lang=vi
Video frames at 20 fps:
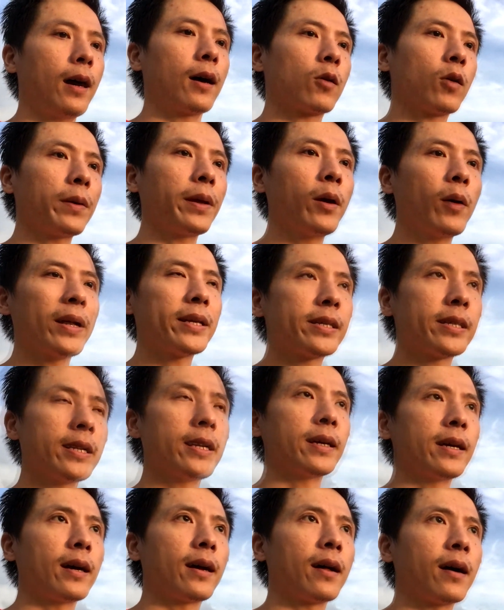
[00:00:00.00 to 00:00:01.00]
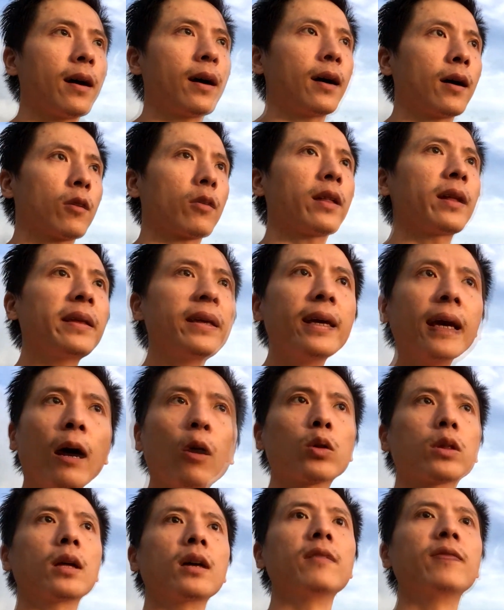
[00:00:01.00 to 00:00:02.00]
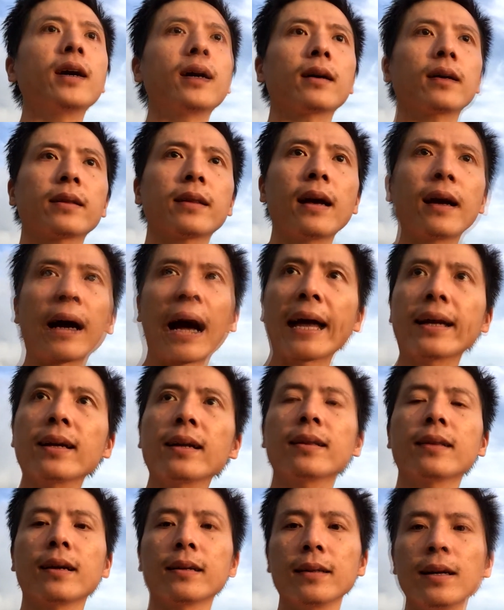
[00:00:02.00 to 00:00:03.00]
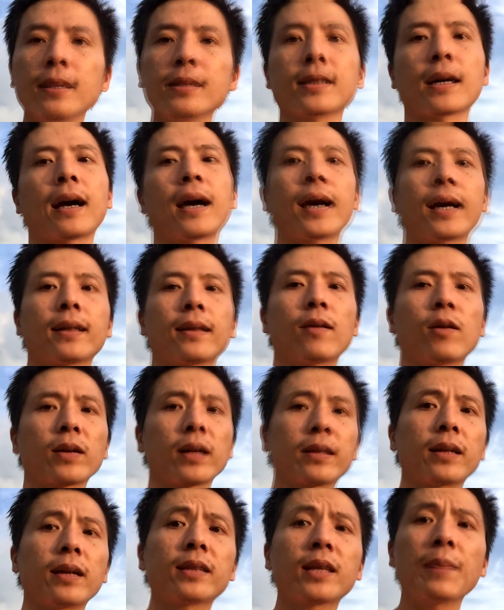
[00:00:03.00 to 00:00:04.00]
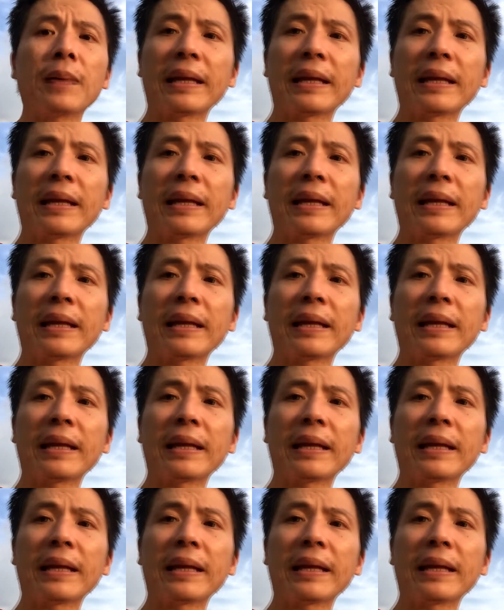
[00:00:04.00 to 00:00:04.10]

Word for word: Có nhiều anh chị rất nhiều từ vựng tiếng Anh, tiếng Đức chẳng hạn, hoặc là tiếng Tây